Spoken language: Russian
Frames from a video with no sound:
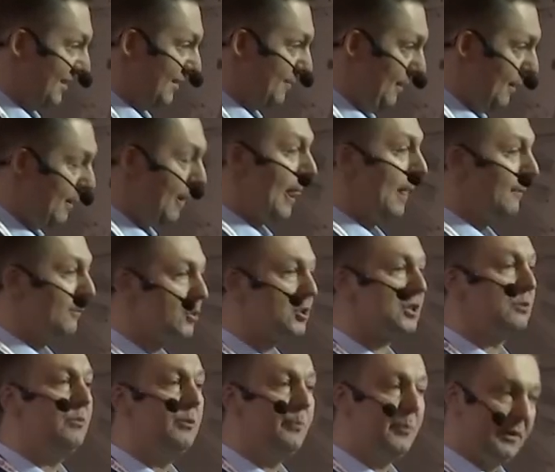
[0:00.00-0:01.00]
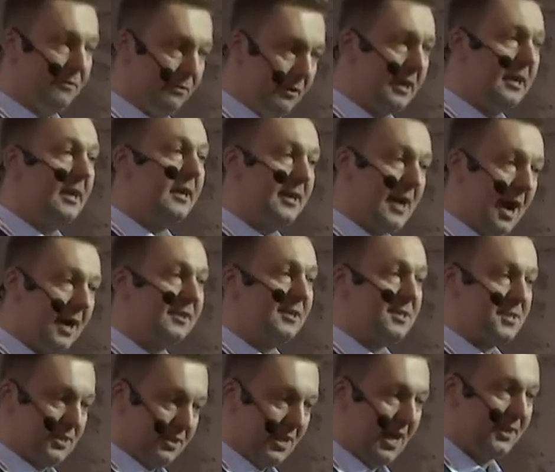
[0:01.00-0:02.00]
Потому что мы привыкли как-то
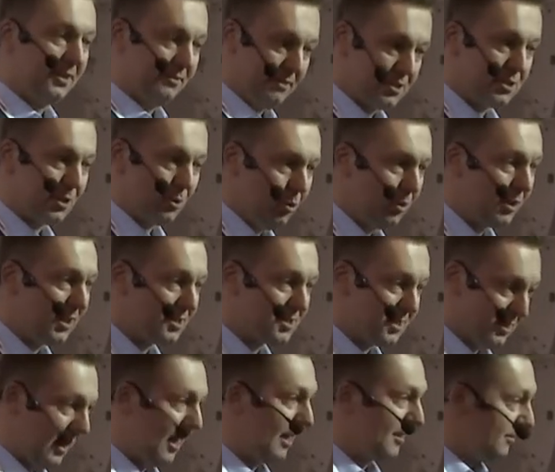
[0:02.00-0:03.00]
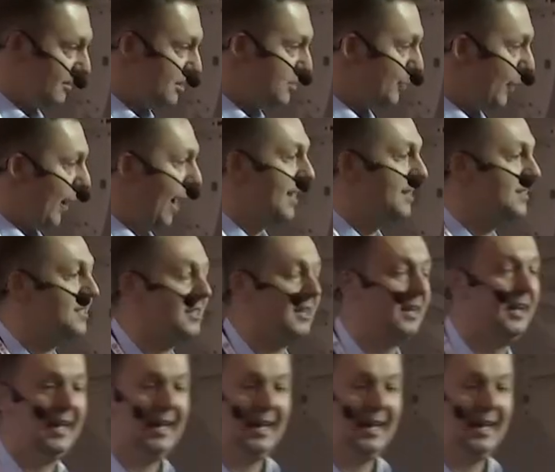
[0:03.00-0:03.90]
складывать руки, складывать пальцы,